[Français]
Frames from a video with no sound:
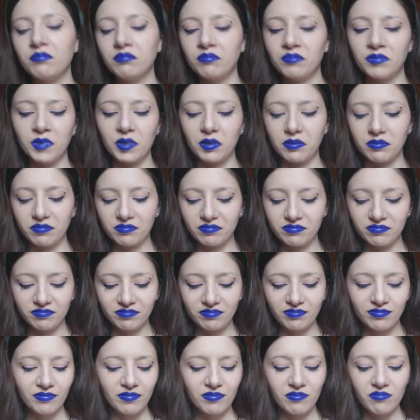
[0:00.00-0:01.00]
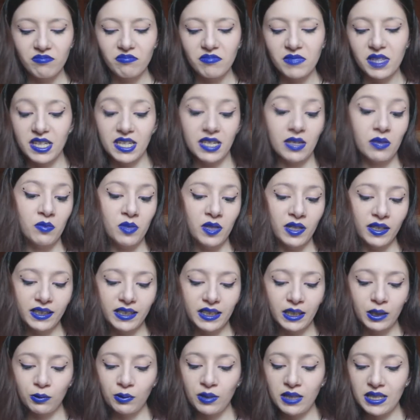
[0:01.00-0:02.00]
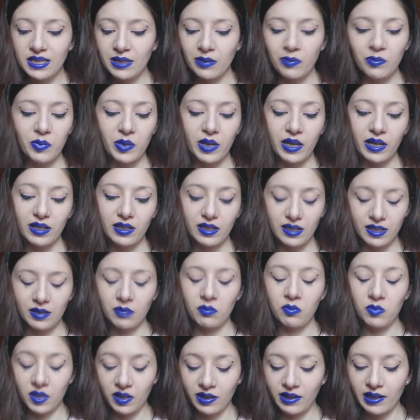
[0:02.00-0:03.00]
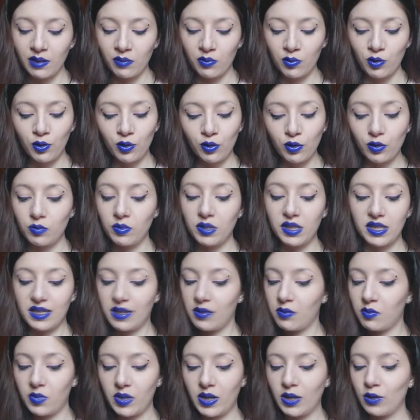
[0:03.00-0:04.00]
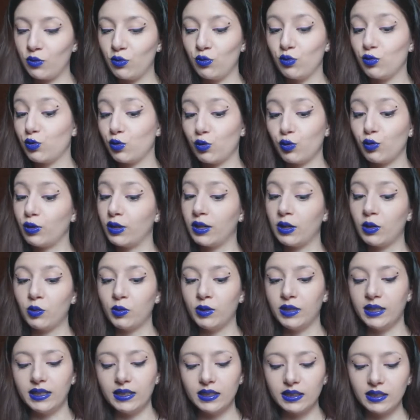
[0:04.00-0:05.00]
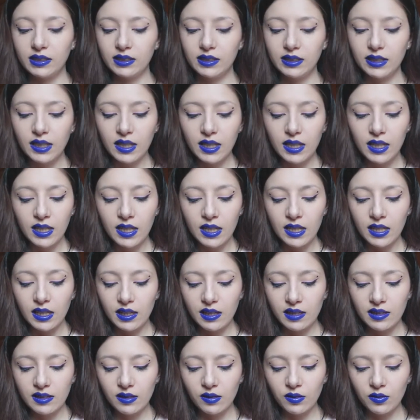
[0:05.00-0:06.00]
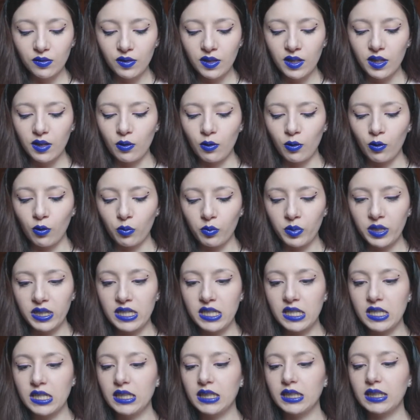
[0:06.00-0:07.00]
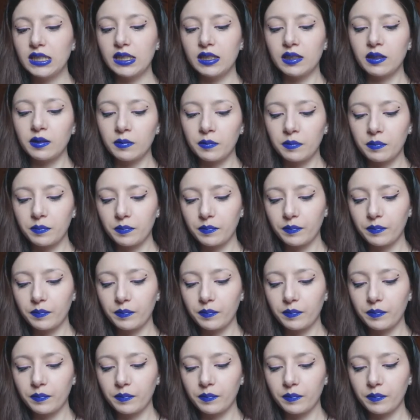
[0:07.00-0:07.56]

non. J'aime bien le kiwi, j'aime pas j'aime bien la mangue, mais j'aime pas le chocolat au lait. Et c'est fait en Belgique.